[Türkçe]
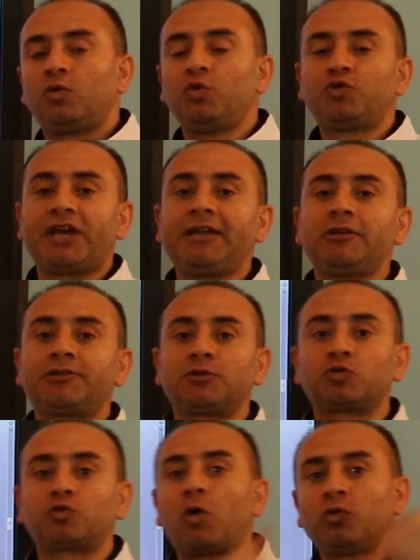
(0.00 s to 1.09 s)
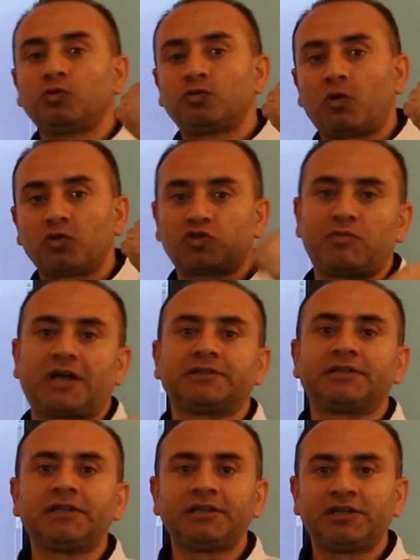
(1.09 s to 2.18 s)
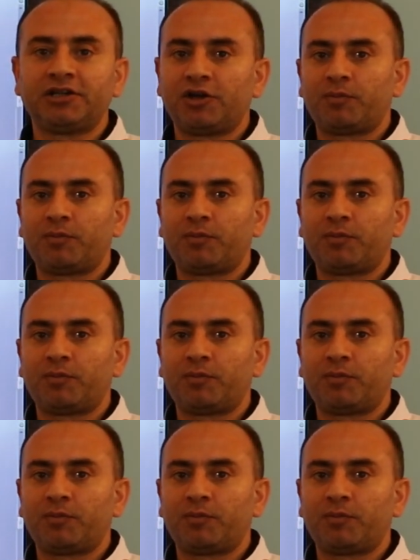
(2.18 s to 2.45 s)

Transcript: ülkeyi yöneten son Osmanlı